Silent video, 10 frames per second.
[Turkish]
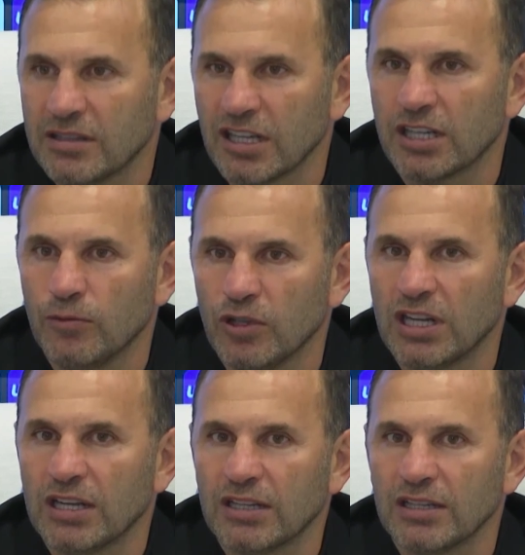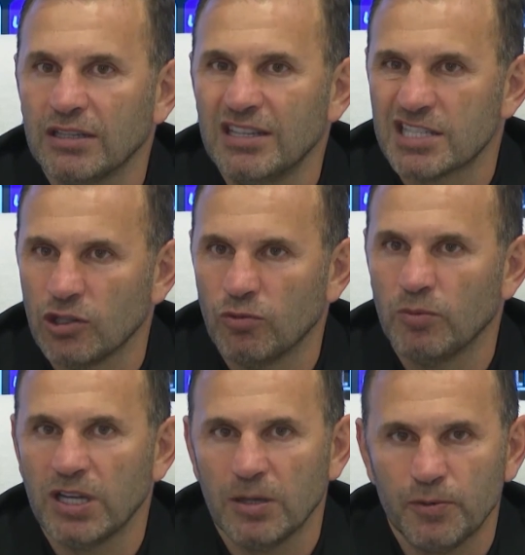takım olarak iyi
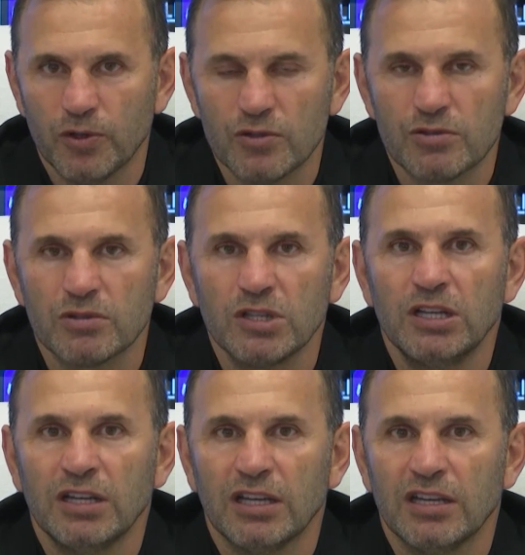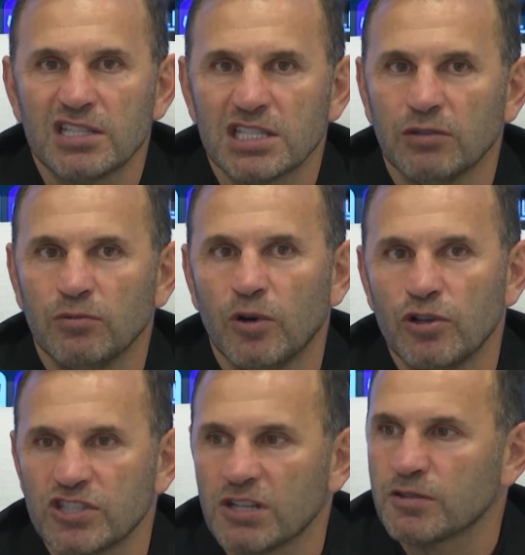savunma yapıyoruz. savunma
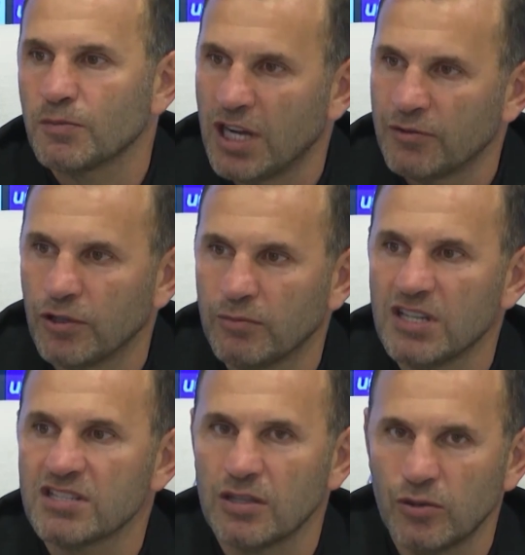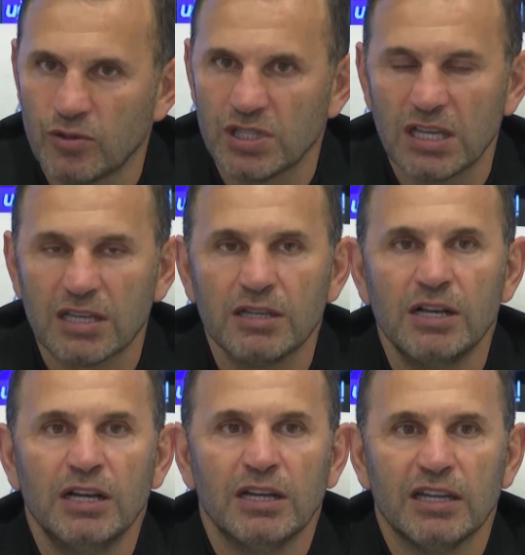oyuncularımızın performansı da yüksek.
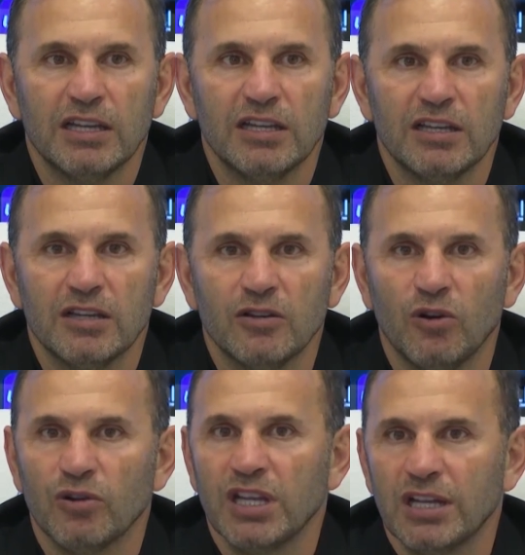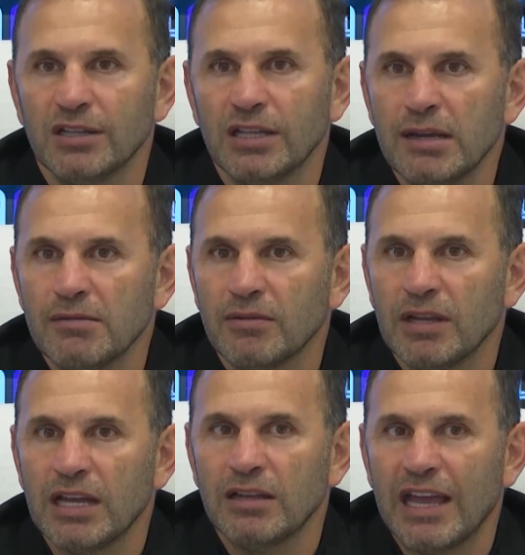E, onun yanında
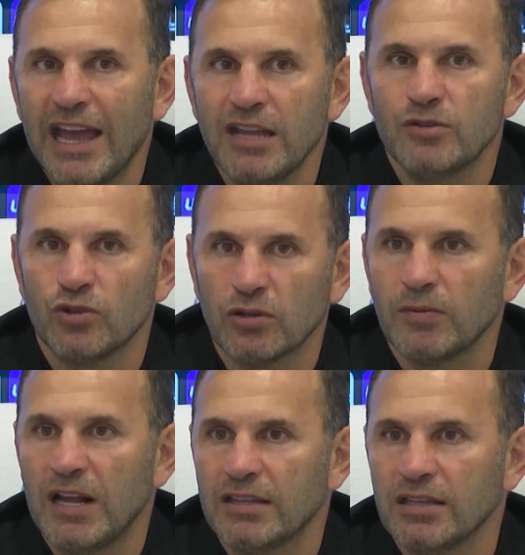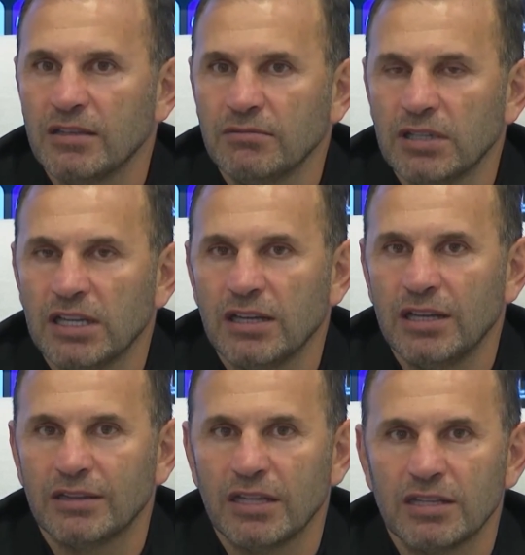yani en çok belki e,
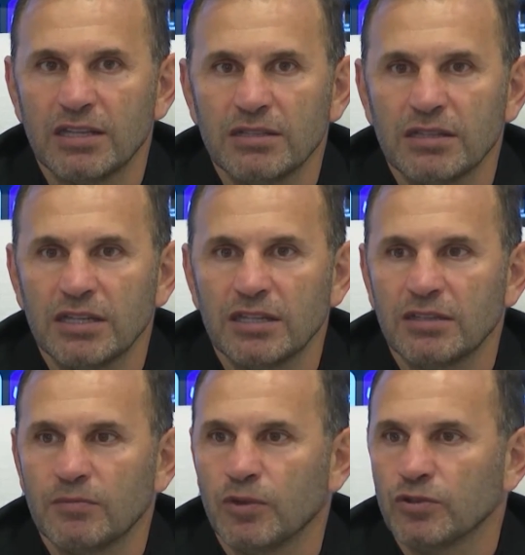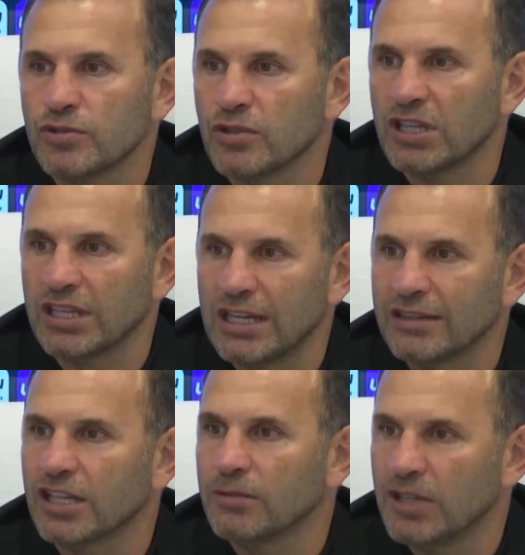ligdeki e, pozisyona
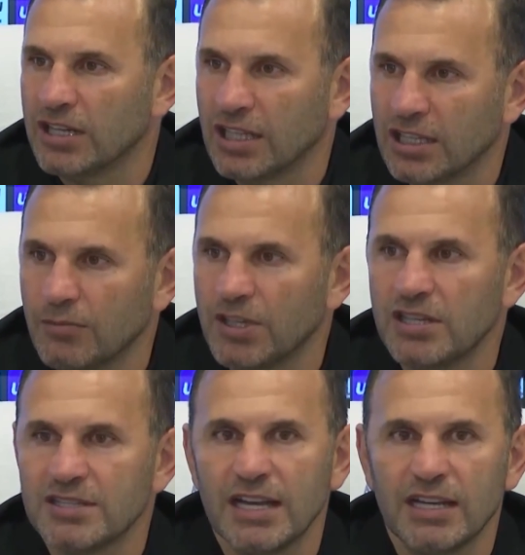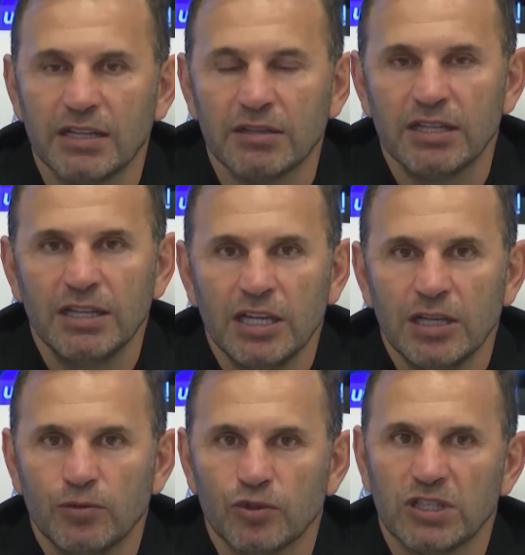giren takımlardan da biriyiz. Yani
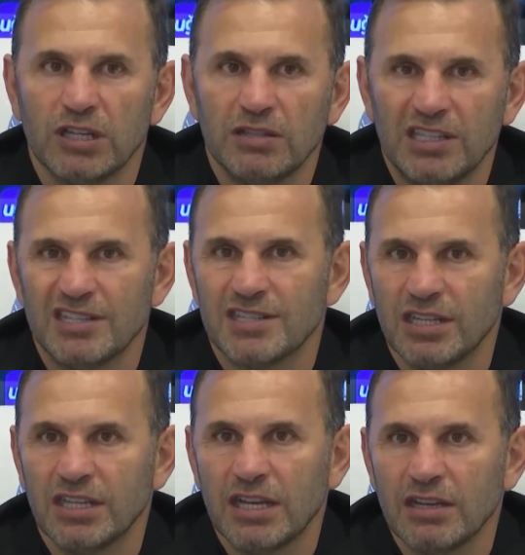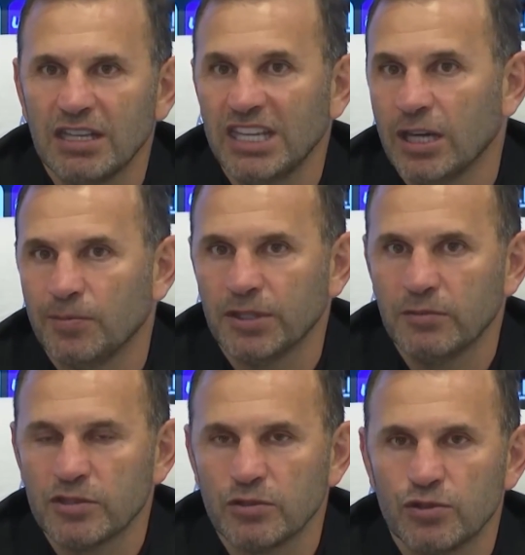Burada ikisini de iyi
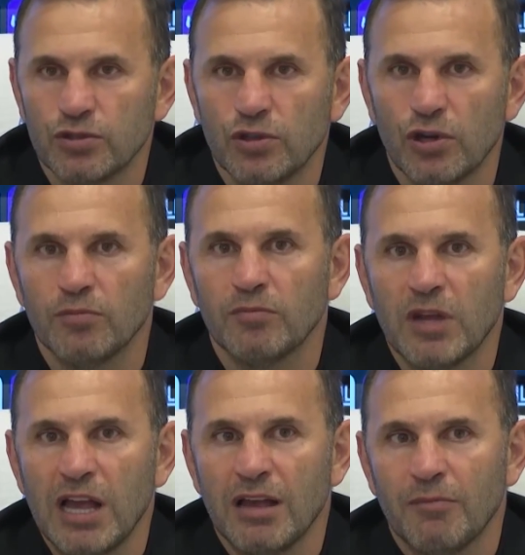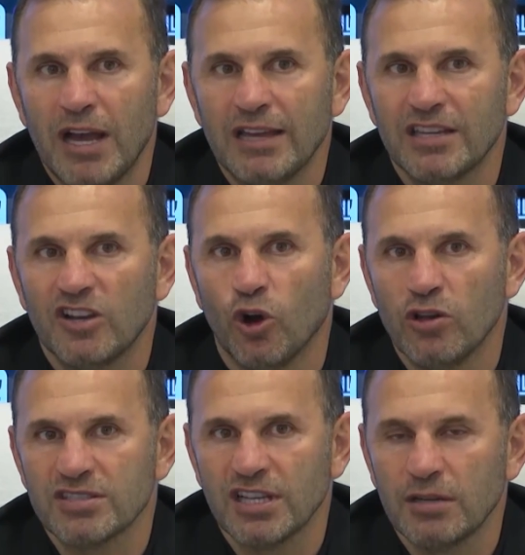yaptığımızı düşünüyorum. Belki
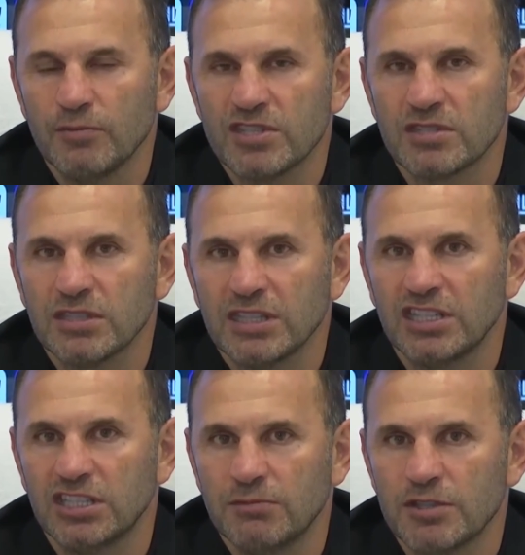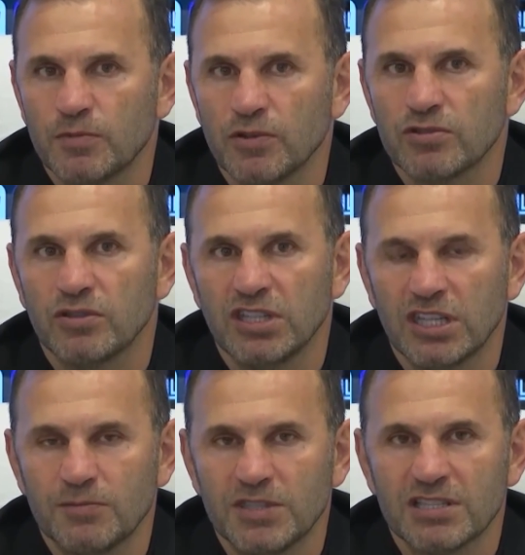gol sayımız, girdiğimiz pozisyon,
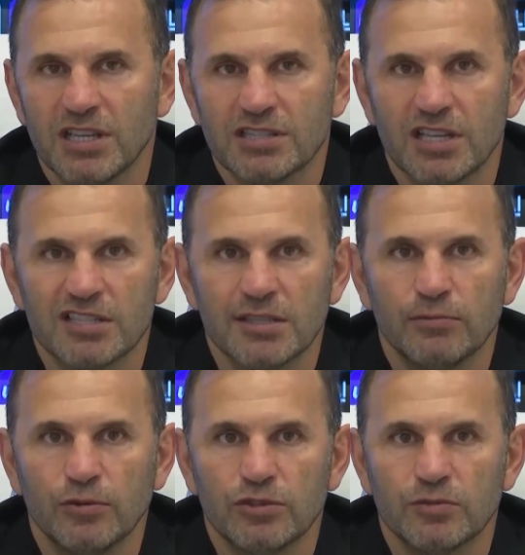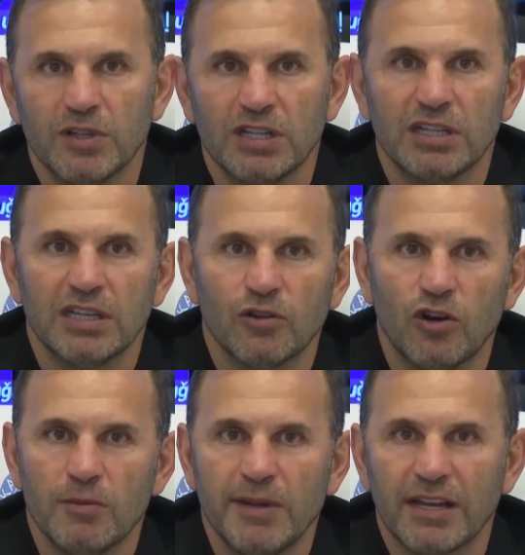rakip ceza sahasına buluşma, e,
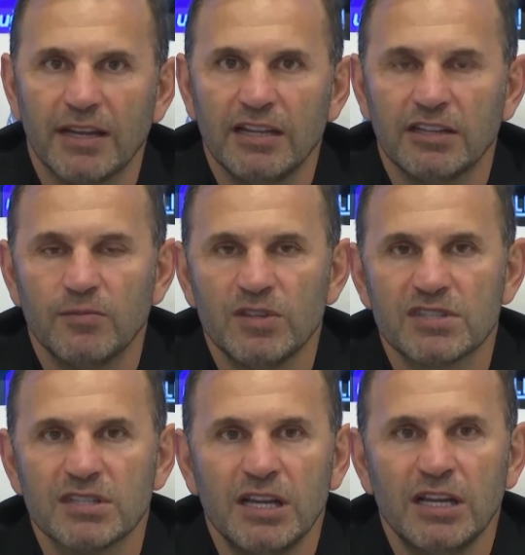gol beklentimiz